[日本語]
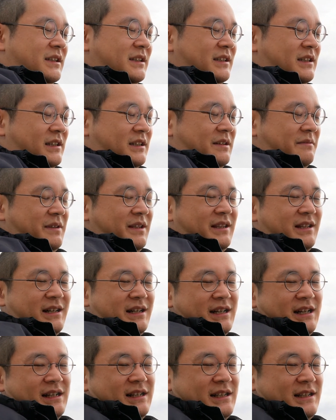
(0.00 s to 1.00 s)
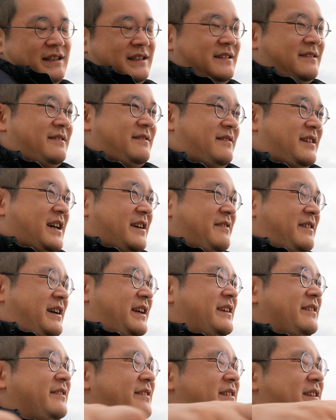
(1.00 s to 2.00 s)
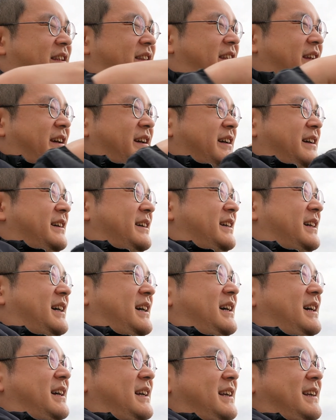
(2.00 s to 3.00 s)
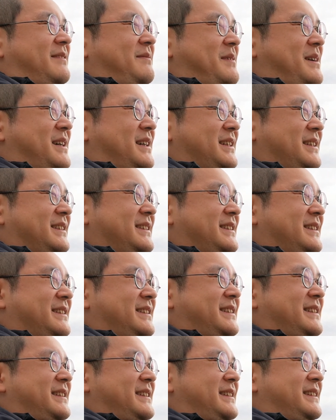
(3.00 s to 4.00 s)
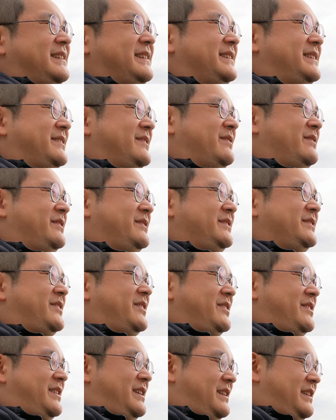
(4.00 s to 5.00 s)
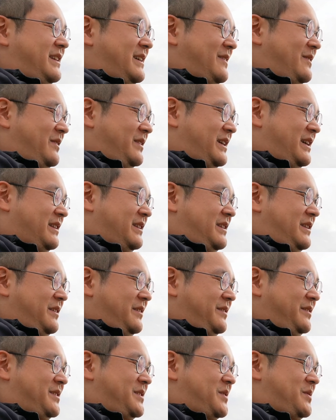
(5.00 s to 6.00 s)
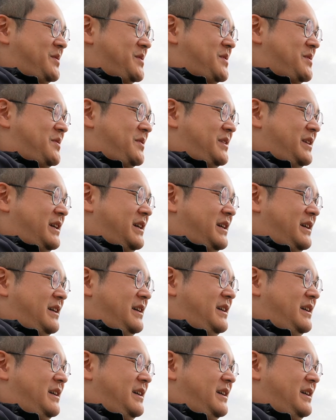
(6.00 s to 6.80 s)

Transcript: なんかみんながワイワイ言っててああまあそういうことなんだろうなっていう想像で